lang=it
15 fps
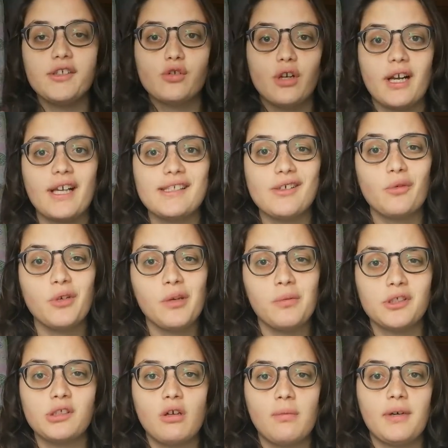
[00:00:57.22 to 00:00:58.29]
sono a casa quindi
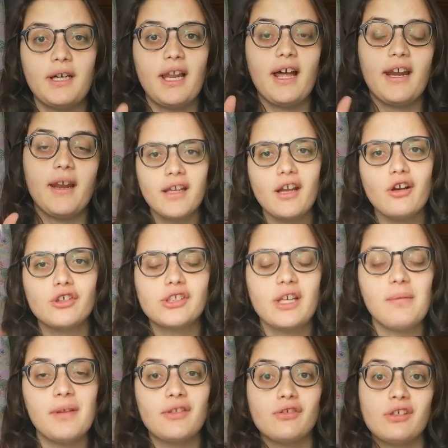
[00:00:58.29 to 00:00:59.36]
possiamo parlare. Che cosa ne
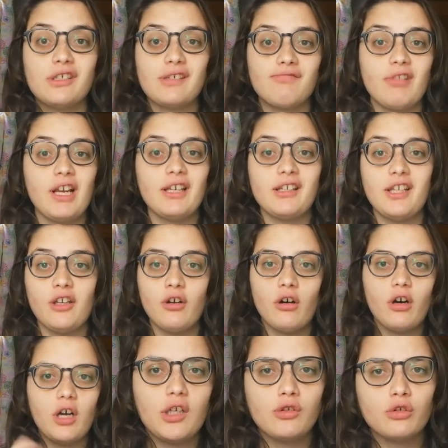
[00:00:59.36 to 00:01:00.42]
penso di San
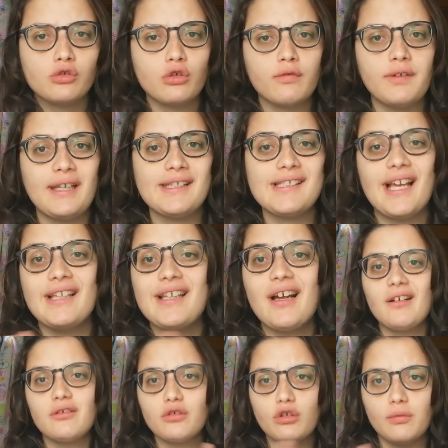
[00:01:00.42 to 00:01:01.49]
Valentino? Non sono
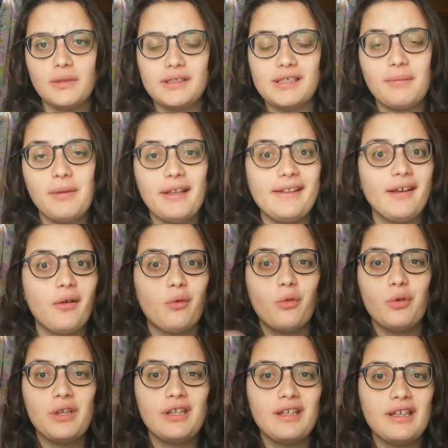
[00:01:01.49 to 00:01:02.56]
fidanzata, come sapete,
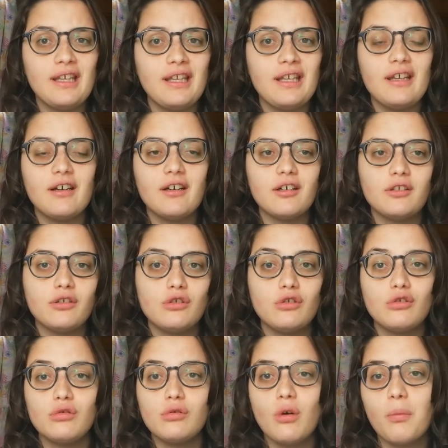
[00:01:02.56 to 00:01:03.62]
quindi eh,
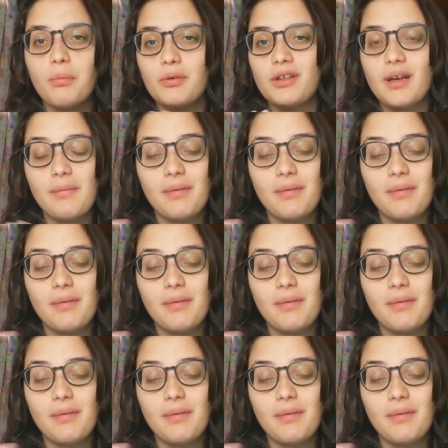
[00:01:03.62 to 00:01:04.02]
non potrei